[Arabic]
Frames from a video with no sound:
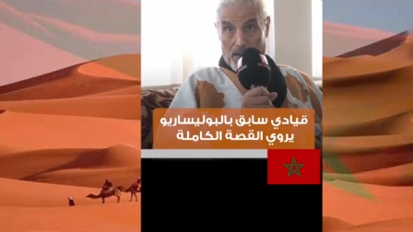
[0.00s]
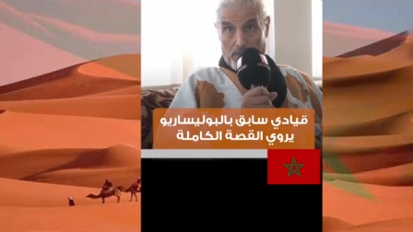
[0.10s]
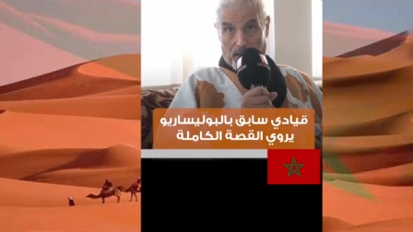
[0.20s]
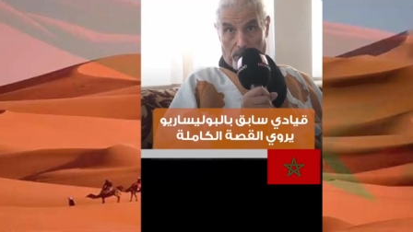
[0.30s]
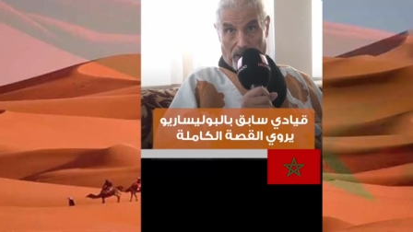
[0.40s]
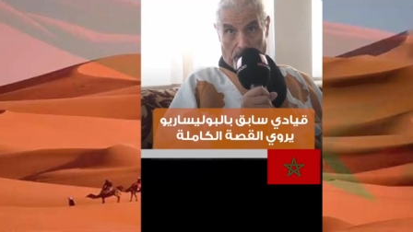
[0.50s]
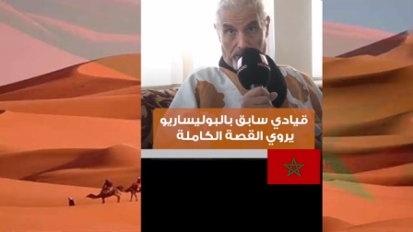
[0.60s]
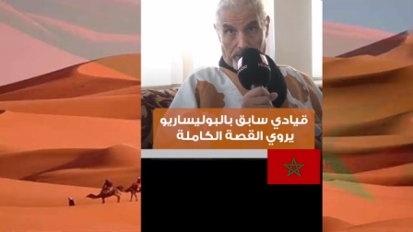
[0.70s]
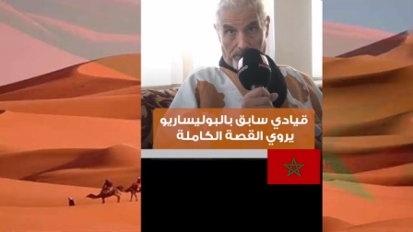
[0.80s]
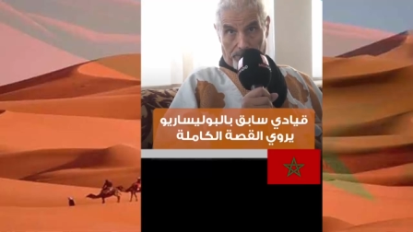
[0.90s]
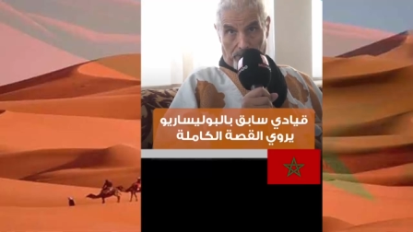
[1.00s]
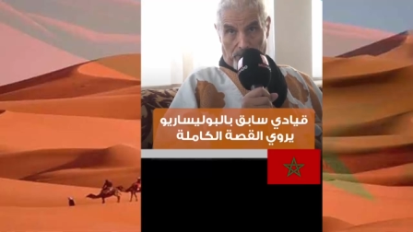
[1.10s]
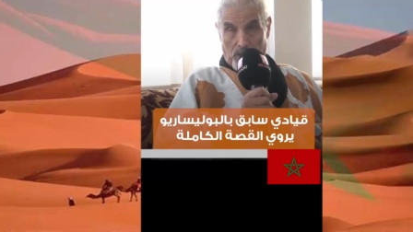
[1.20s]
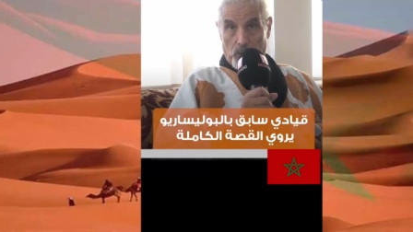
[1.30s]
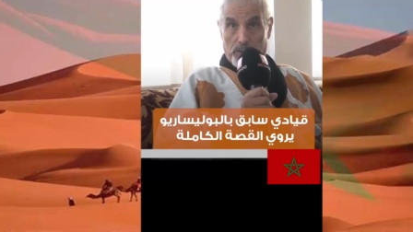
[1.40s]
المغرب العربي
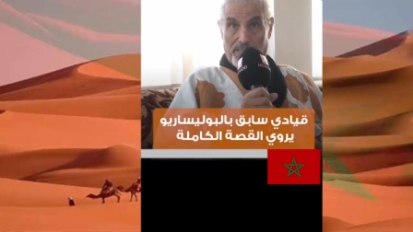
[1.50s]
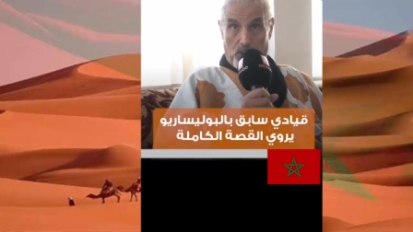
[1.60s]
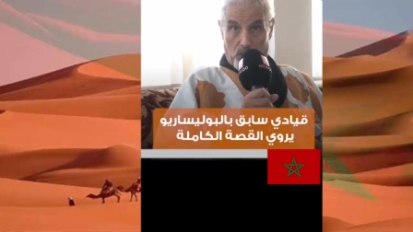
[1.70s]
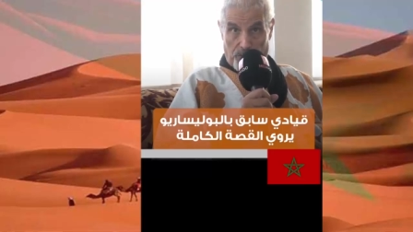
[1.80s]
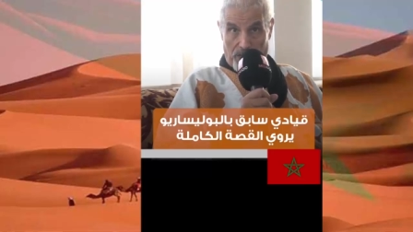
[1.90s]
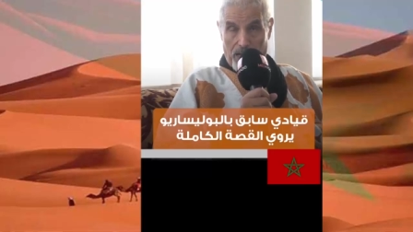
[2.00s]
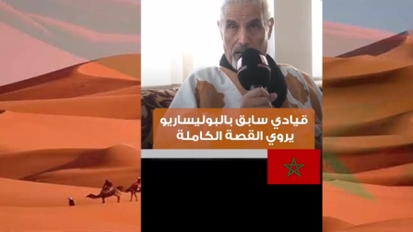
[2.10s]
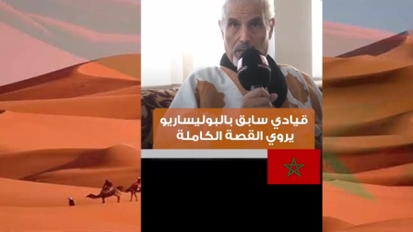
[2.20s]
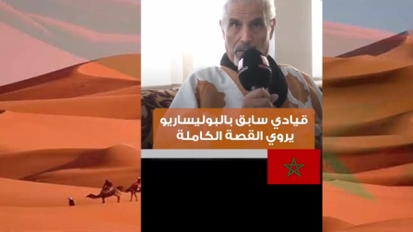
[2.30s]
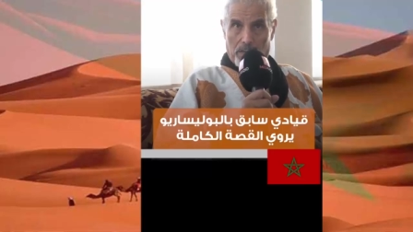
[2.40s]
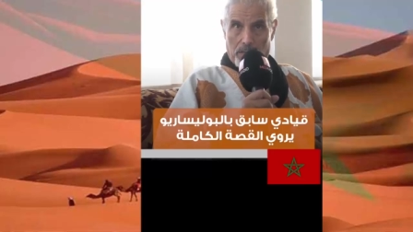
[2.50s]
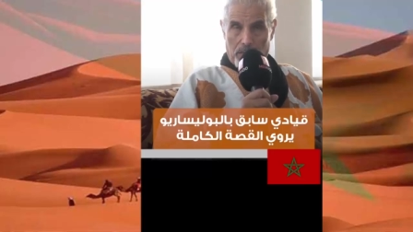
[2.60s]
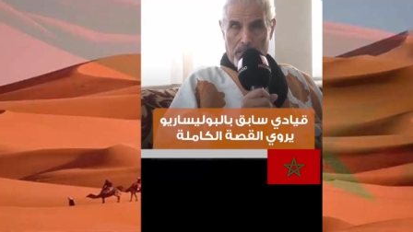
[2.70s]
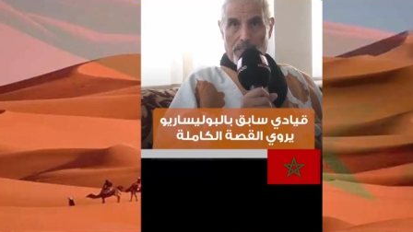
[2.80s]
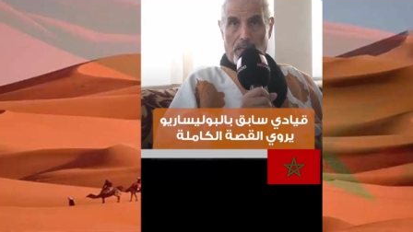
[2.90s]
وتناول فيها
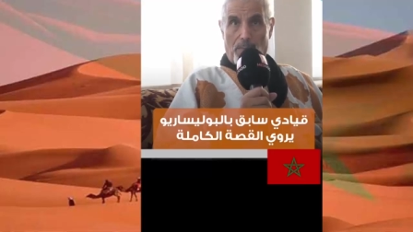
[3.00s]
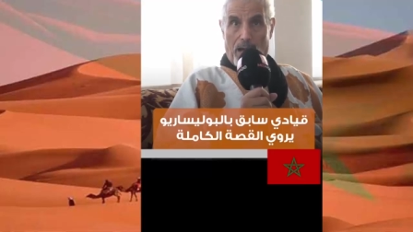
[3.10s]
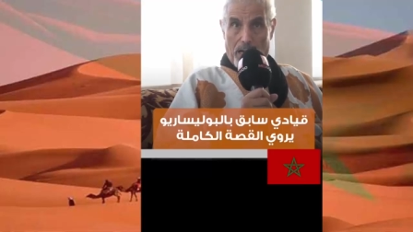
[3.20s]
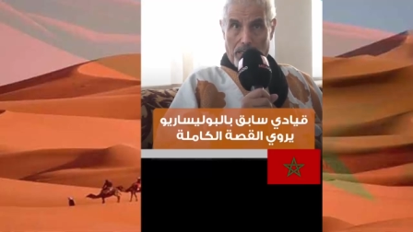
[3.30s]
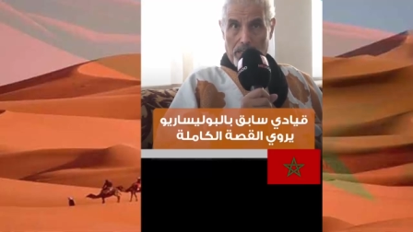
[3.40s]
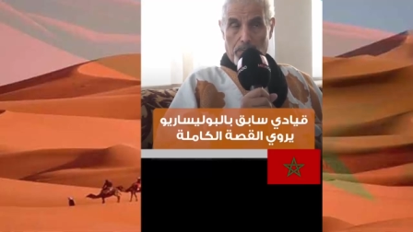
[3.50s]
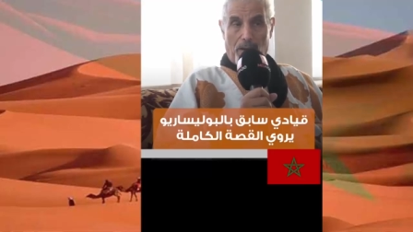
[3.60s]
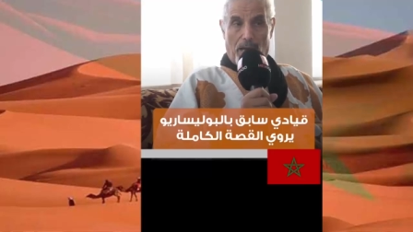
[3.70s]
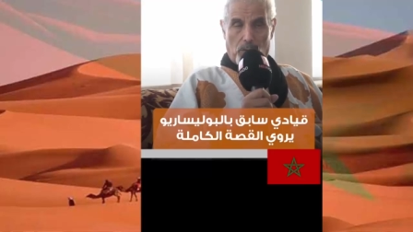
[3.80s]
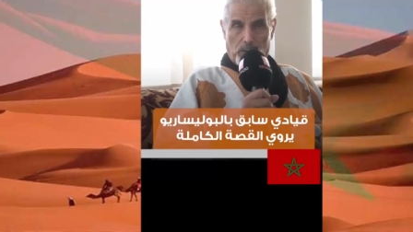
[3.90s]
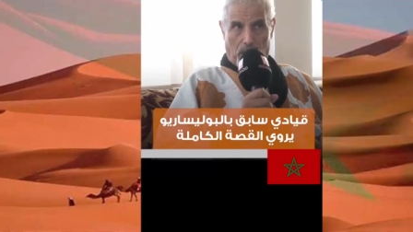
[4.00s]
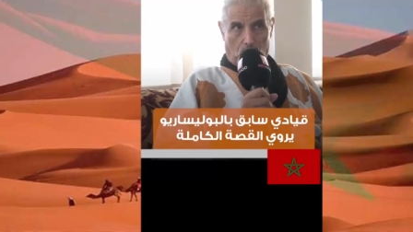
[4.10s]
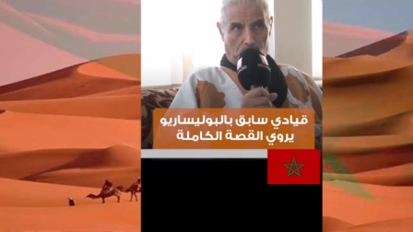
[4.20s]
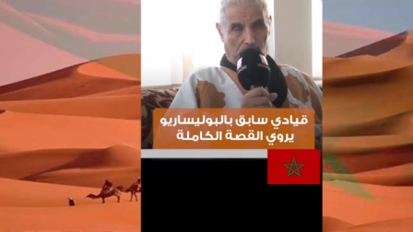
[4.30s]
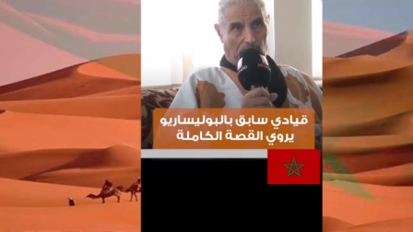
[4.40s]
الاستعمار الإسباني
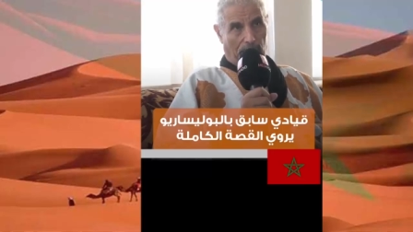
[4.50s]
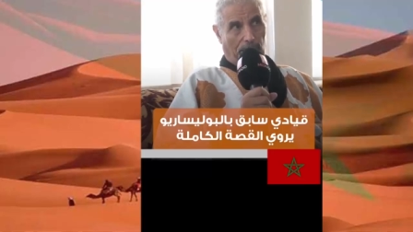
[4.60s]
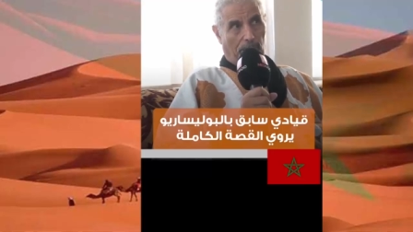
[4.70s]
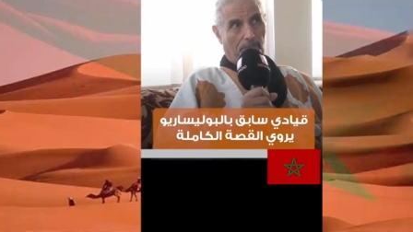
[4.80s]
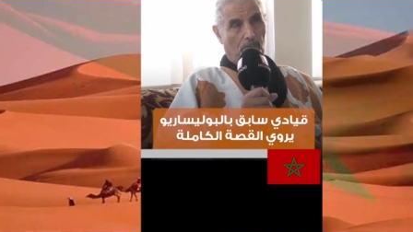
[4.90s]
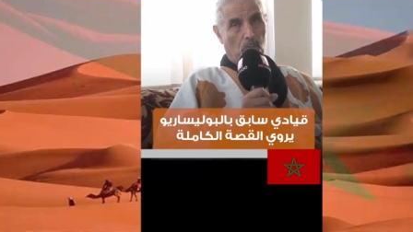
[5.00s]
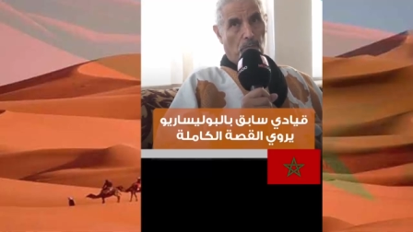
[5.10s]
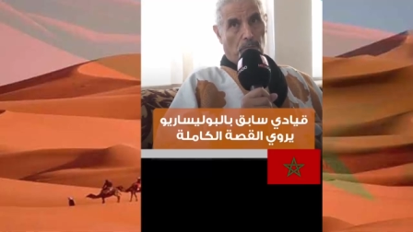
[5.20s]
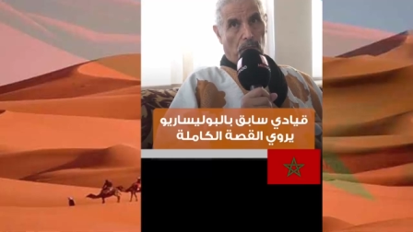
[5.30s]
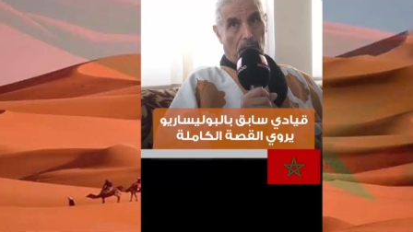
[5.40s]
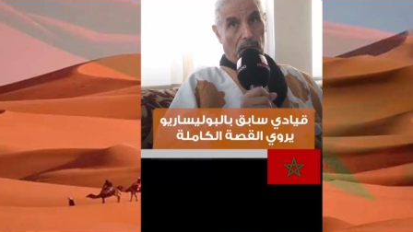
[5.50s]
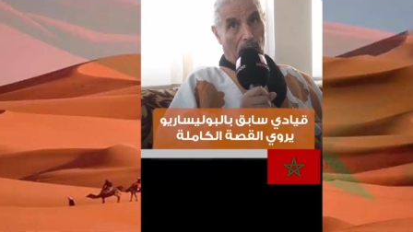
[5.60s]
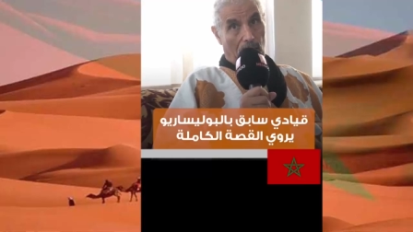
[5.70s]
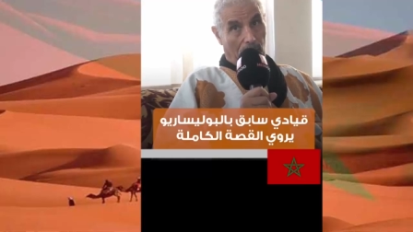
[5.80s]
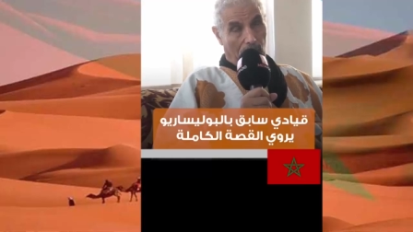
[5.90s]
وضرورة التحرير
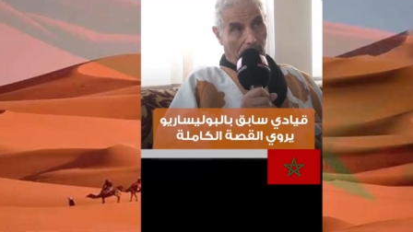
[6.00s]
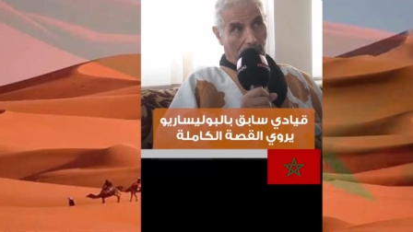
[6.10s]
لهذا